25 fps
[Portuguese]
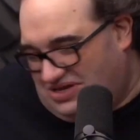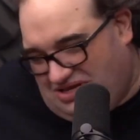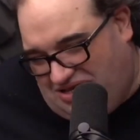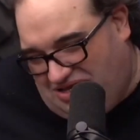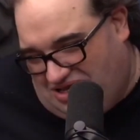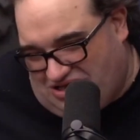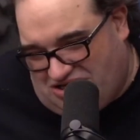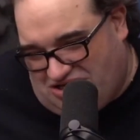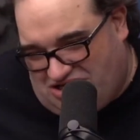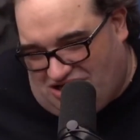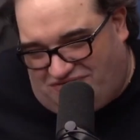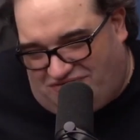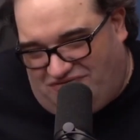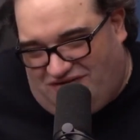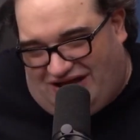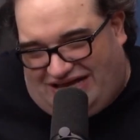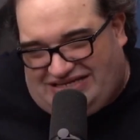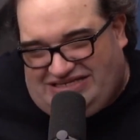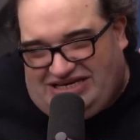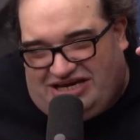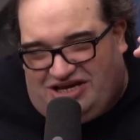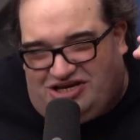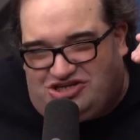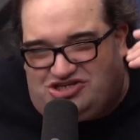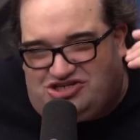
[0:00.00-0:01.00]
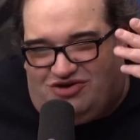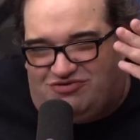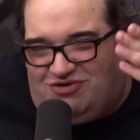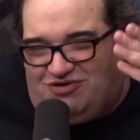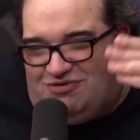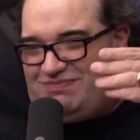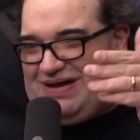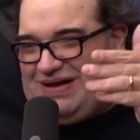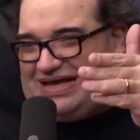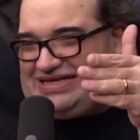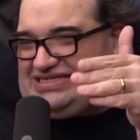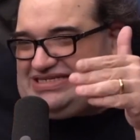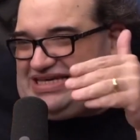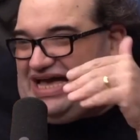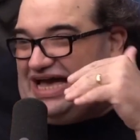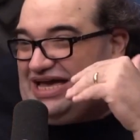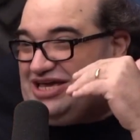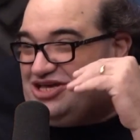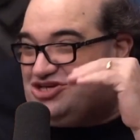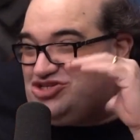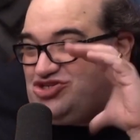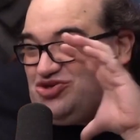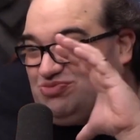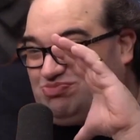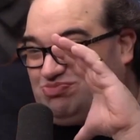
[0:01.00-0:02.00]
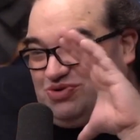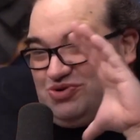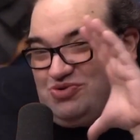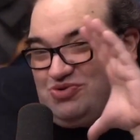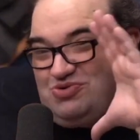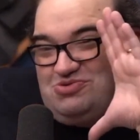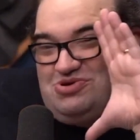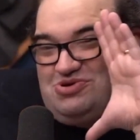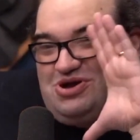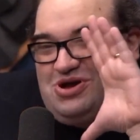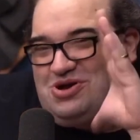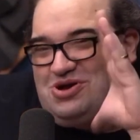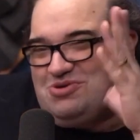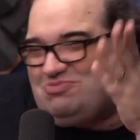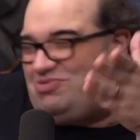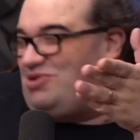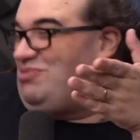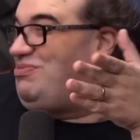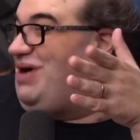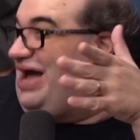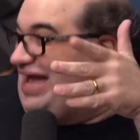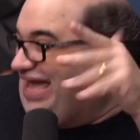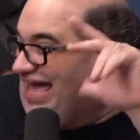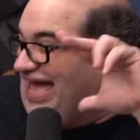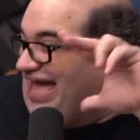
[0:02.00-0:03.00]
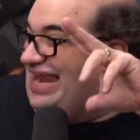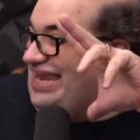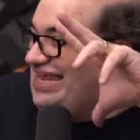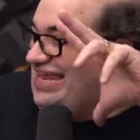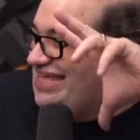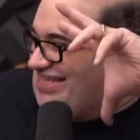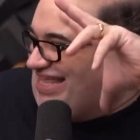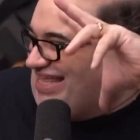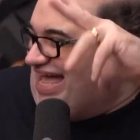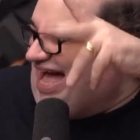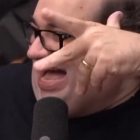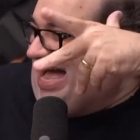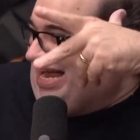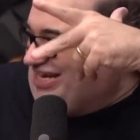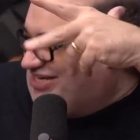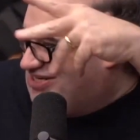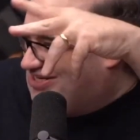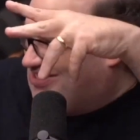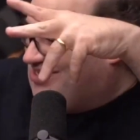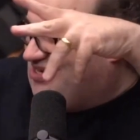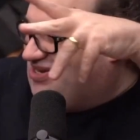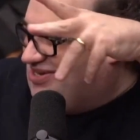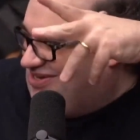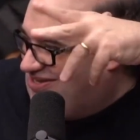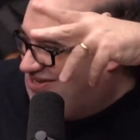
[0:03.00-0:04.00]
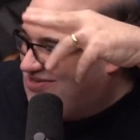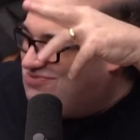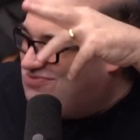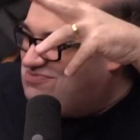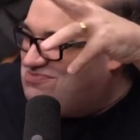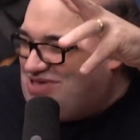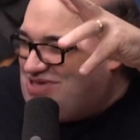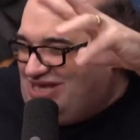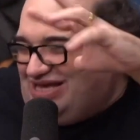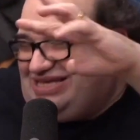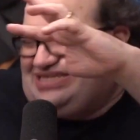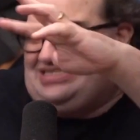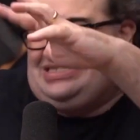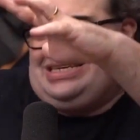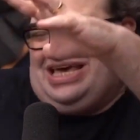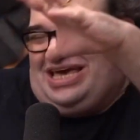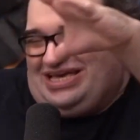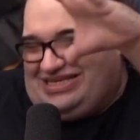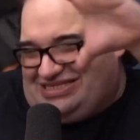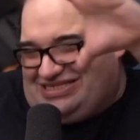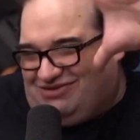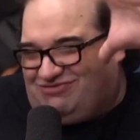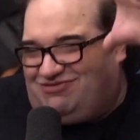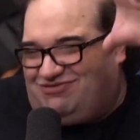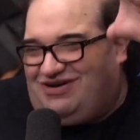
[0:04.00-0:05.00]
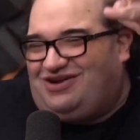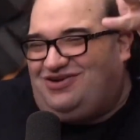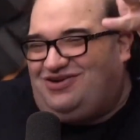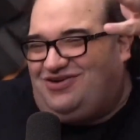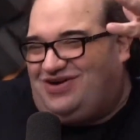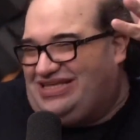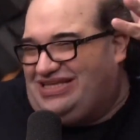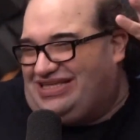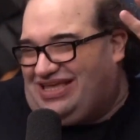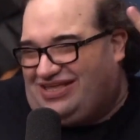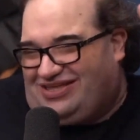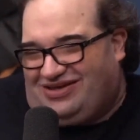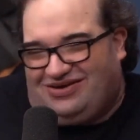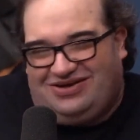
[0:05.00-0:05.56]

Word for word: Eles já fazem isso, só vão passar isso para um para uma realidade mix aí que você falou. Só que eles entendeu? vão virar